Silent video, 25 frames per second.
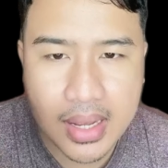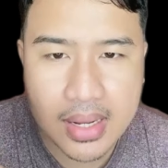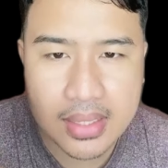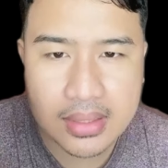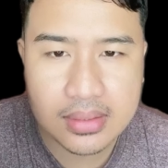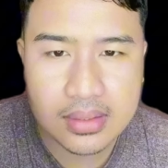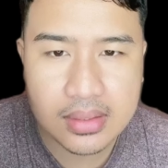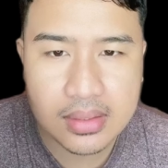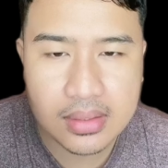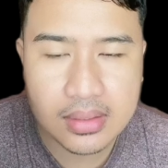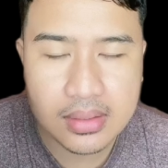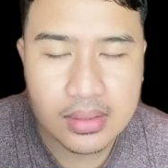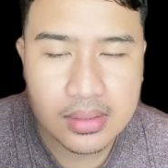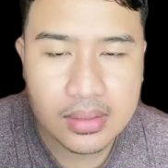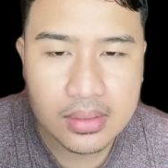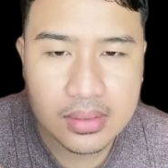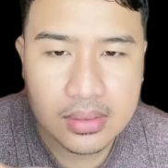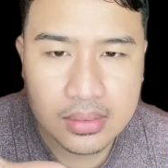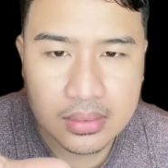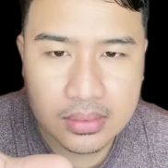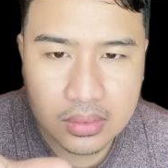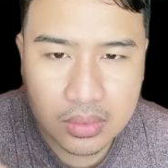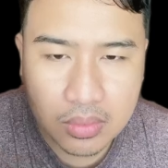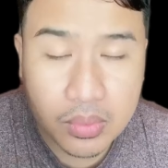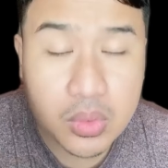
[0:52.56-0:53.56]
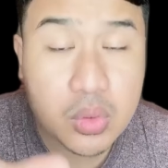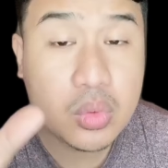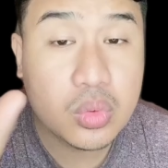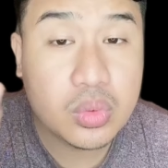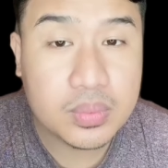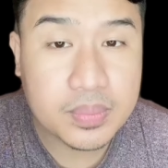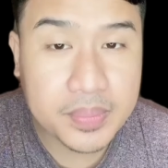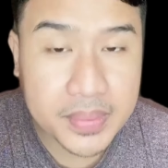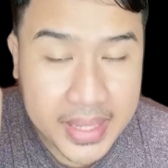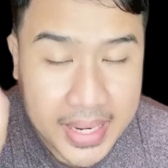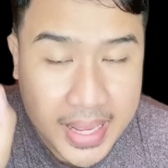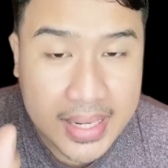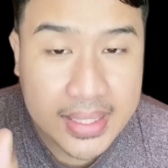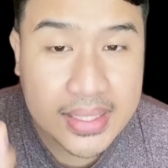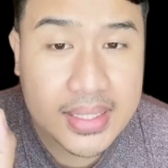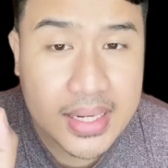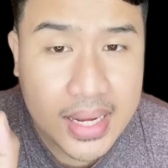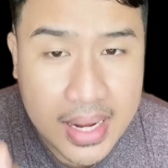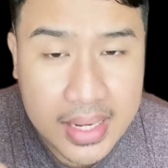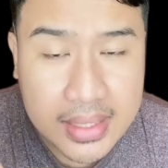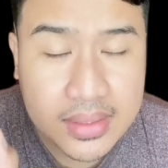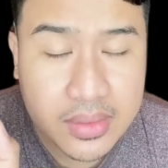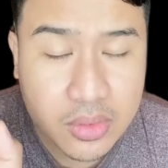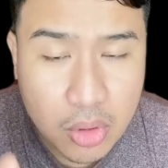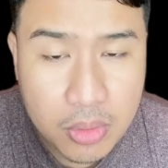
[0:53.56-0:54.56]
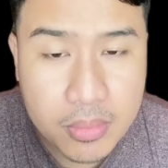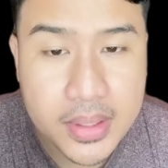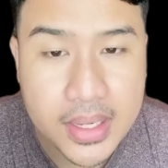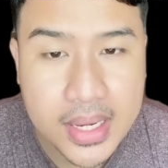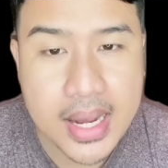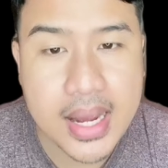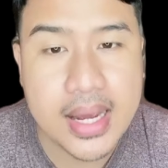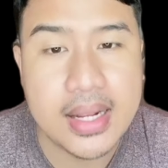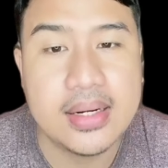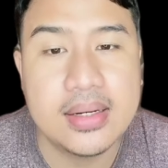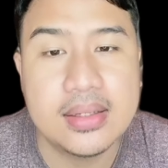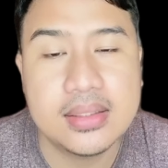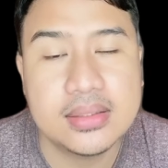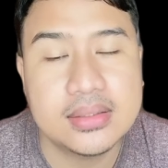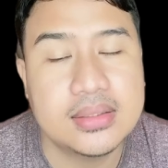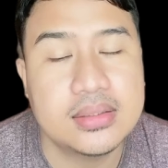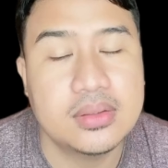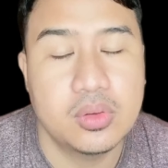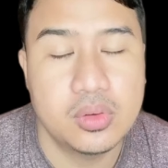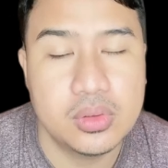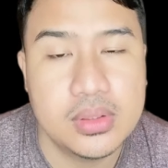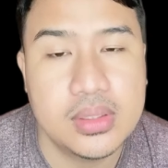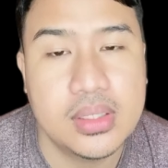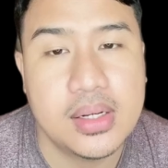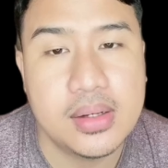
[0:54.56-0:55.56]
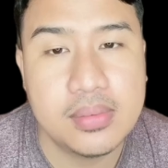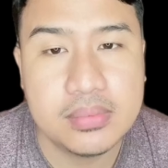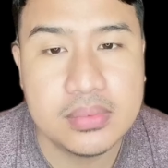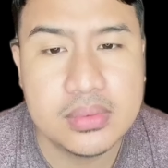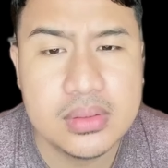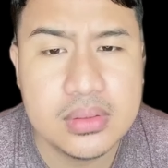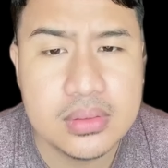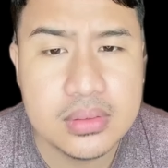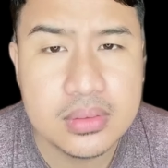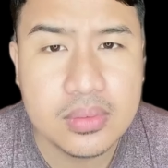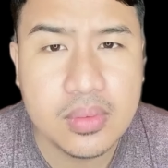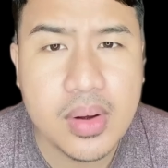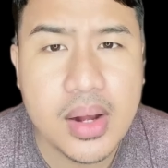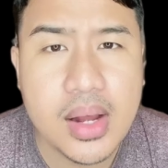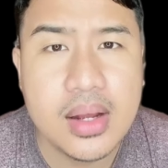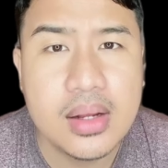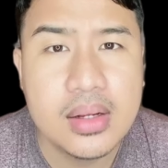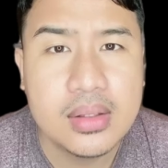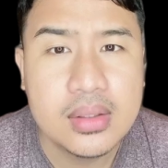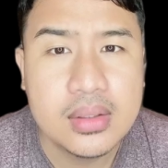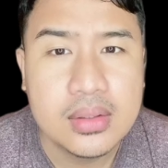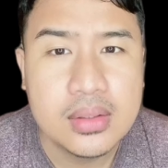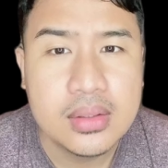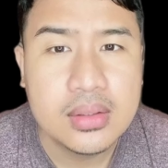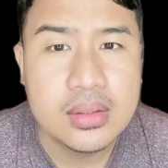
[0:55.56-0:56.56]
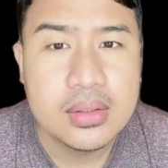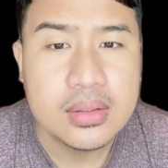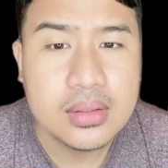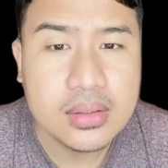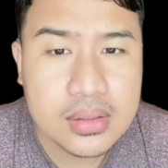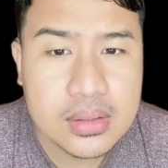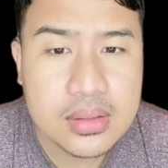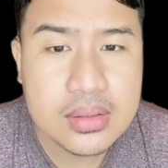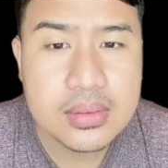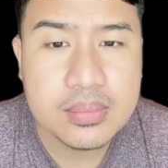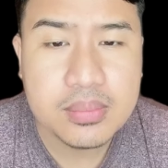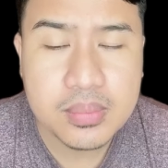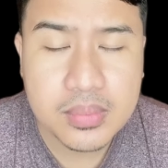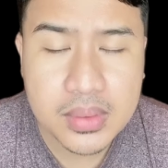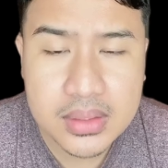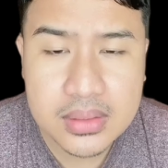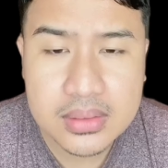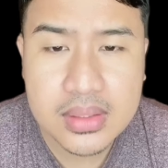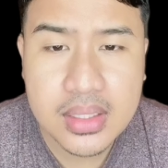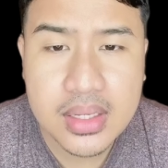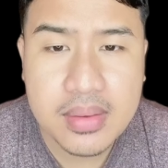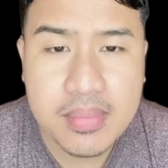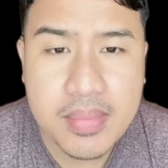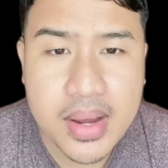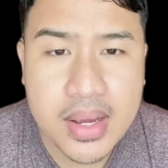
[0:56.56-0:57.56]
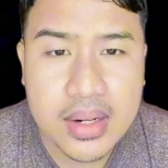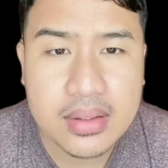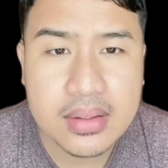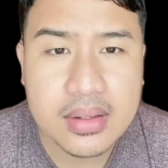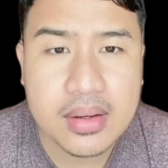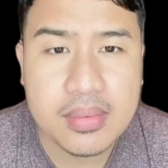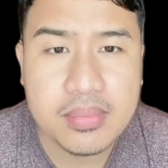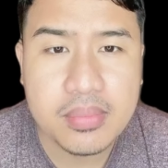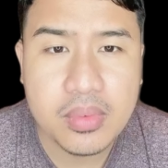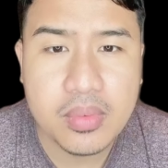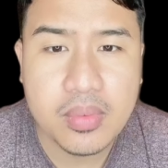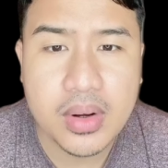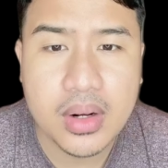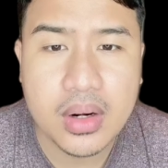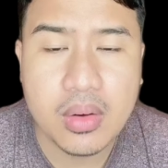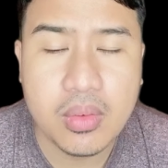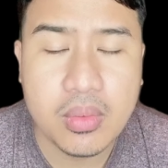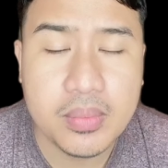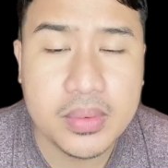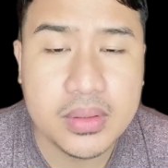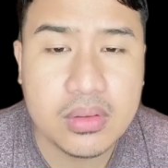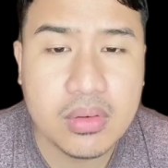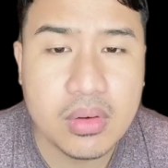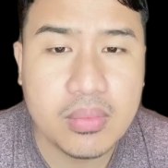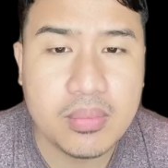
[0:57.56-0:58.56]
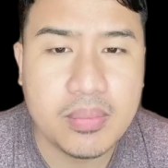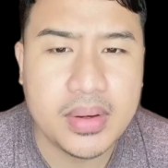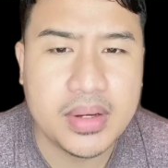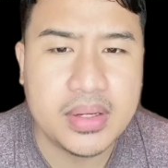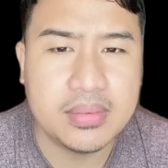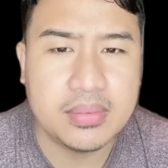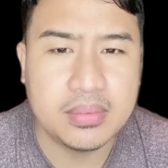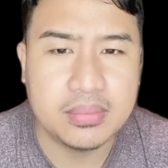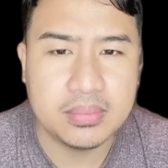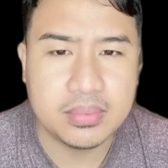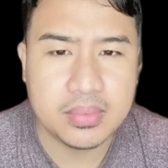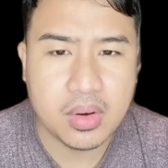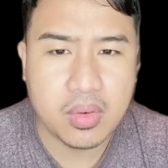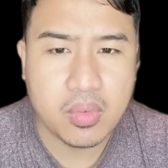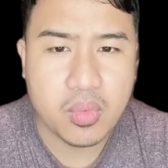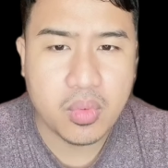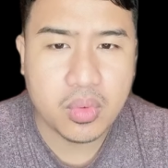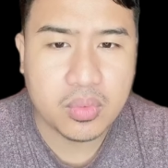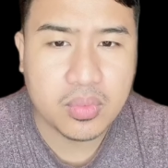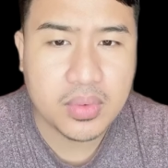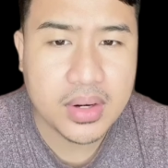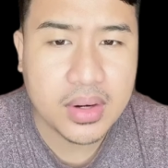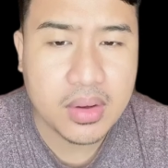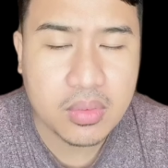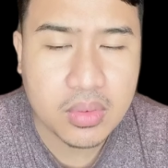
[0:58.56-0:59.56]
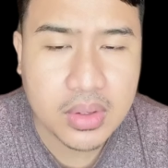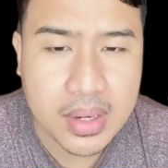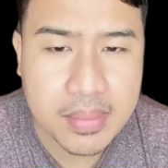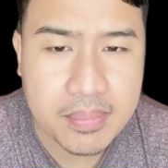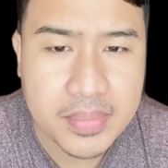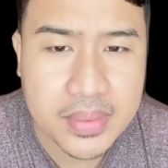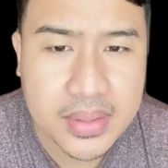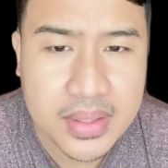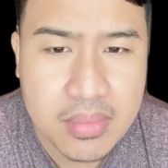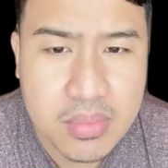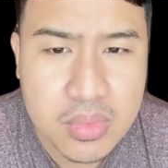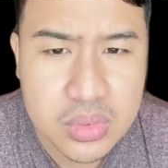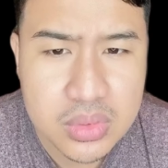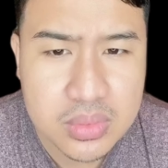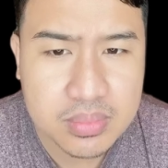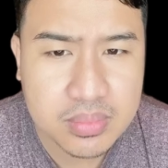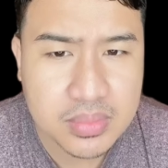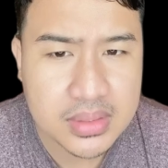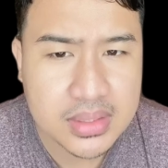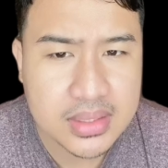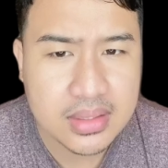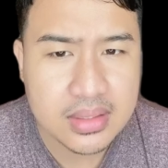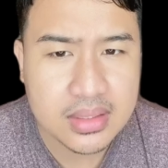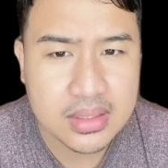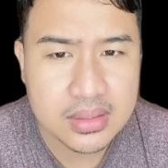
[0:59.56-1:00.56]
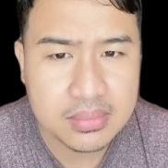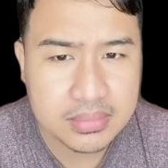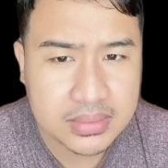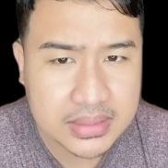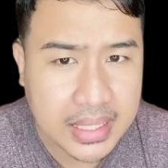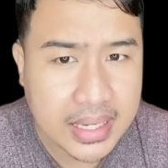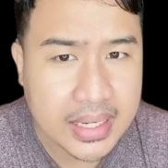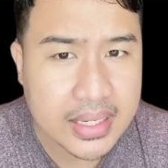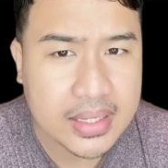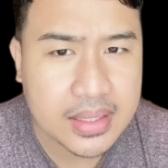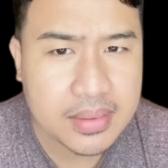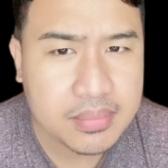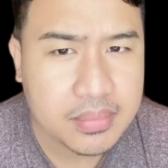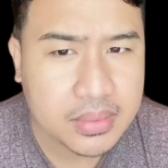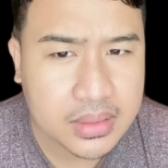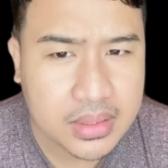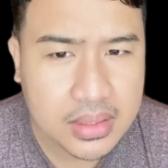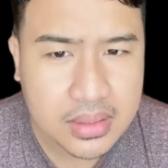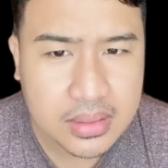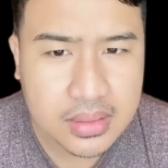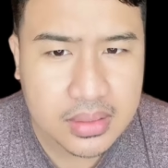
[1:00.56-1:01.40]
ยการที่ต้องมาดูเป็นร้านค้าที่ร่วมรายการนั่นก็จะลดนะครับถือว่ามันดีมากเลยครับ เพราะว่าเราไม่ต้องไปกังวลว่าเราเก็บบางเล่มบางทีลืมใช้นะครับบางที